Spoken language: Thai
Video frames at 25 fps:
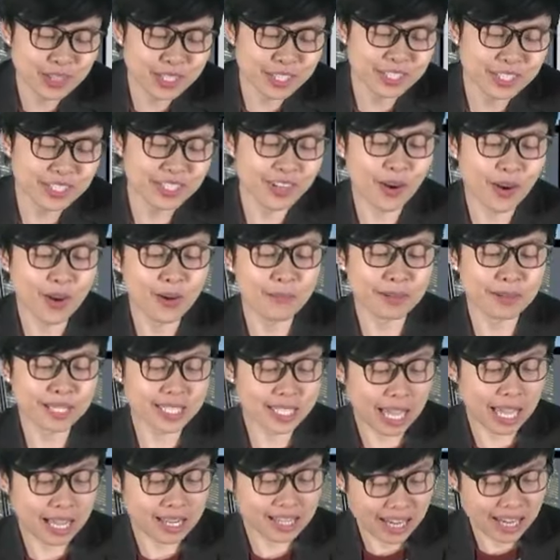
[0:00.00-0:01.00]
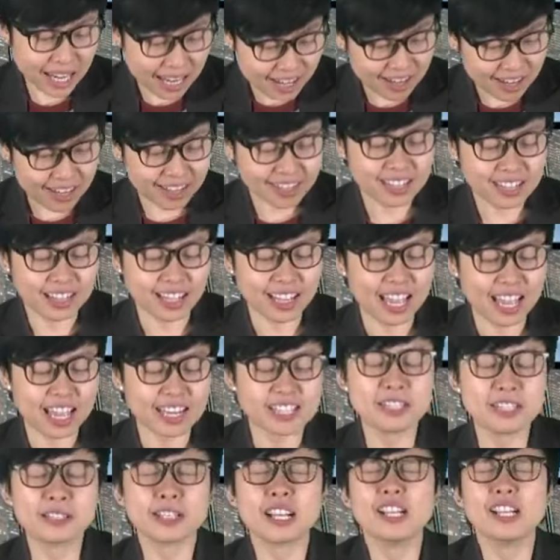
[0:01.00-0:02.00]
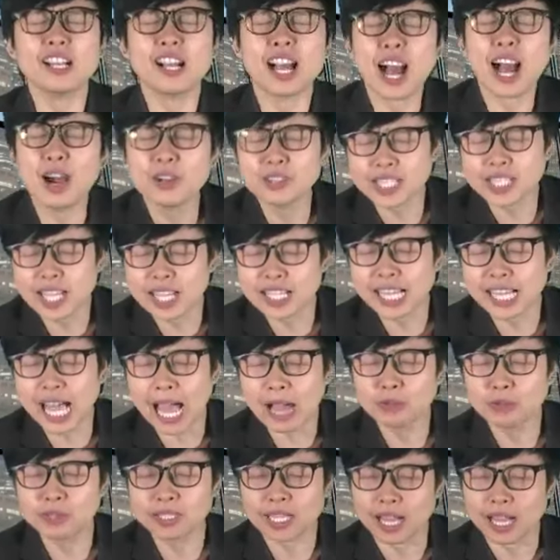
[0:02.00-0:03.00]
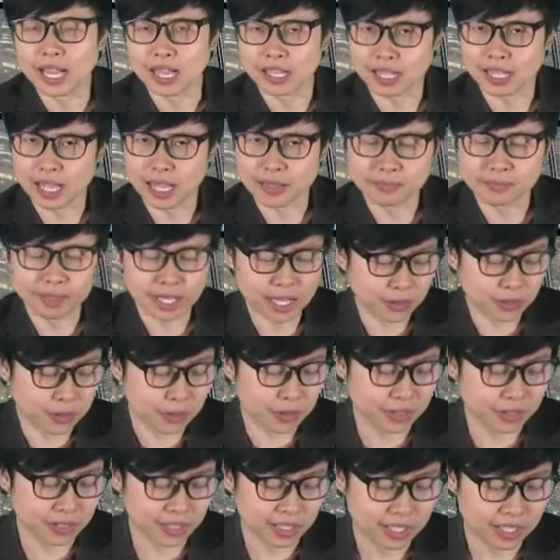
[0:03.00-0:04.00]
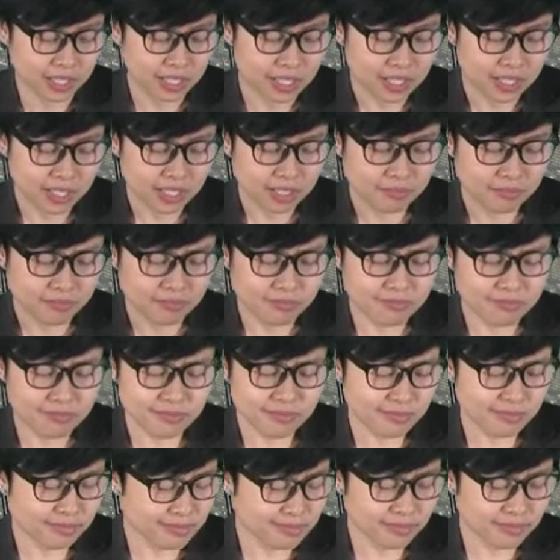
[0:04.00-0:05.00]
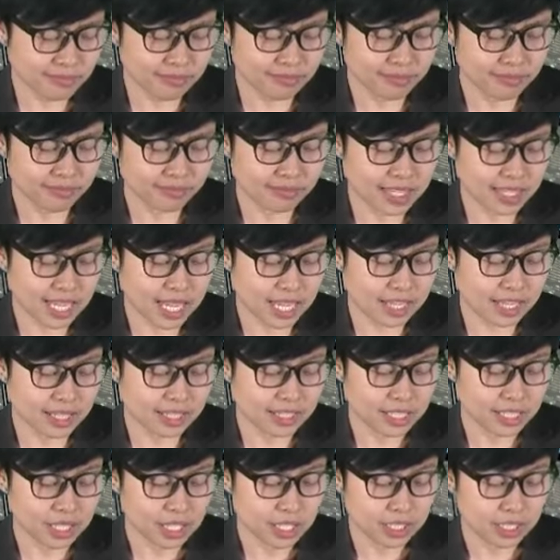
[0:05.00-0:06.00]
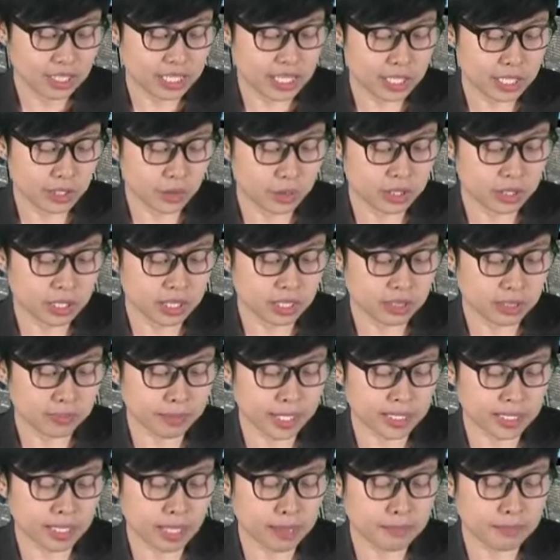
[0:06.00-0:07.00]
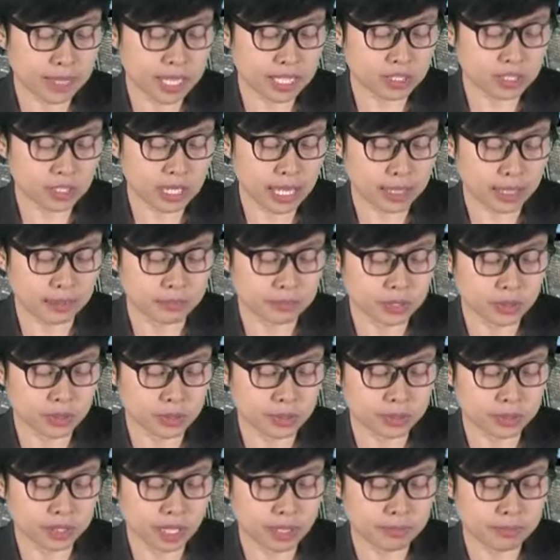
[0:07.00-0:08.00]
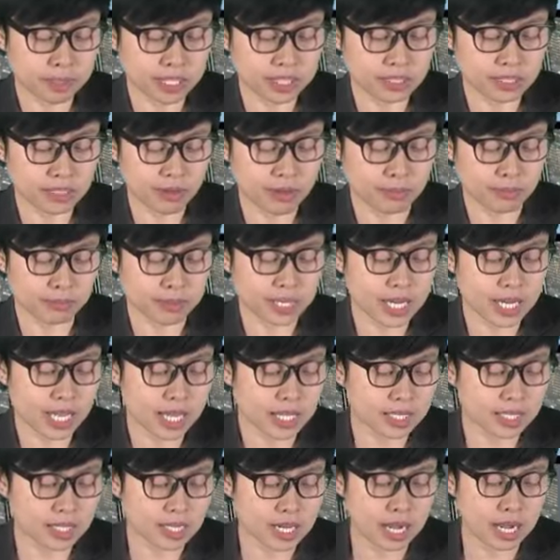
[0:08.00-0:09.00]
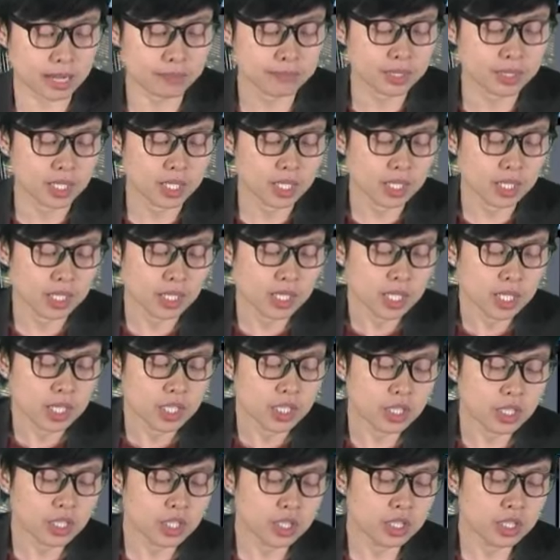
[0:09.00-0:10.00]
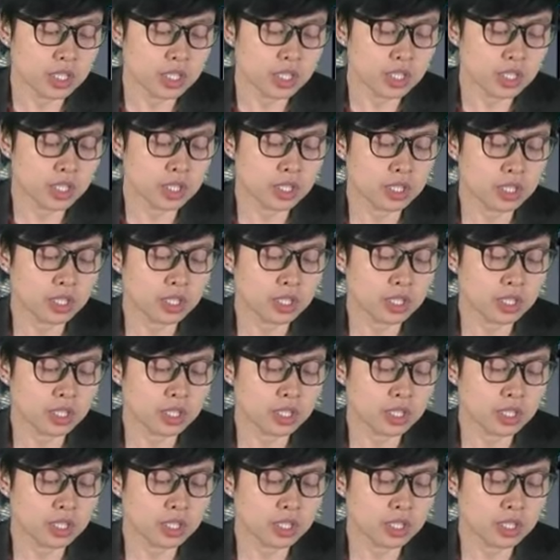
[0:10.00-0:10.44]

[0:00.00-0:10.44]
คุณโยงไปทางนั้นเลยเหรอคะอันนี้คือเขาใช้กาวอุตสาหกรรมค่ะ คุณอืมนะ DOD ทำไมไตรมาส 3 สู้ไตรมาส 2 ไม่ได้ครับ คือ